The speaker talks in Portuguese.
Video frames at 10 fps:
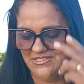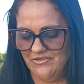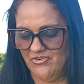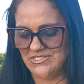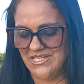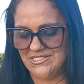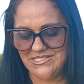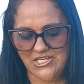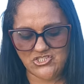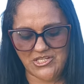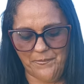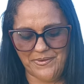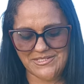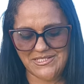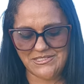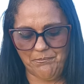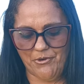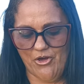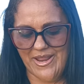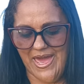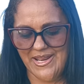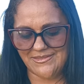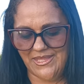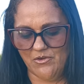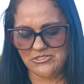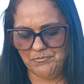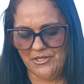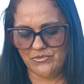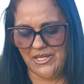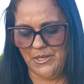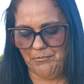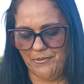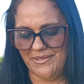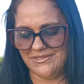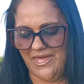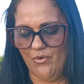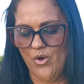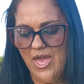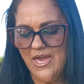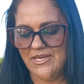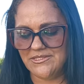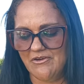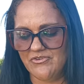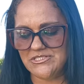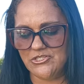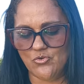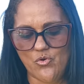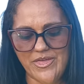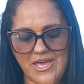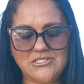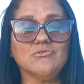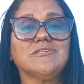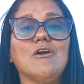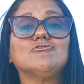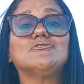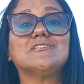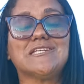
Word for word: Se você sente que precisa implorar a Deus pelo que ele prometeu, então você não conhece o Deus do